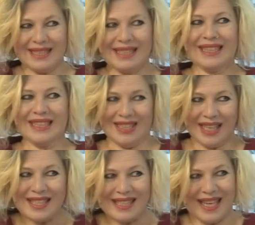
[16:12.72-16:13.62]

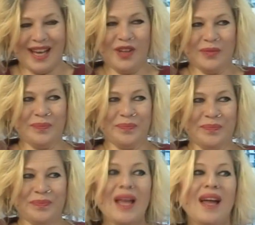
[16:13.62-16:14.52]
gideceğiz ya.
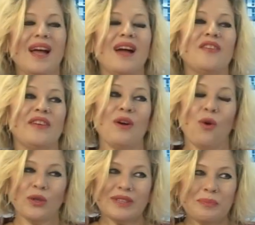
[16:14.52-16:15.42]
Evet. Ve
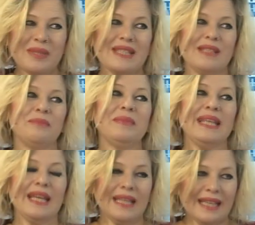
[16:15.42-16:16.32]
orada bizim
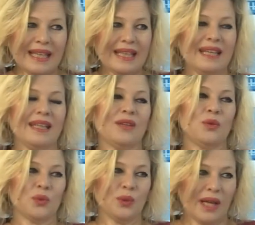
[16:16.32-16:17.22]
yeni e,
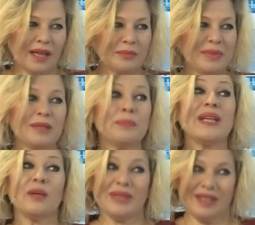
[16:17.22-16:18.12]
kurulan bir
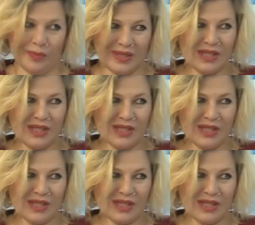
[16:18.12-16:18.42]
piramitimiz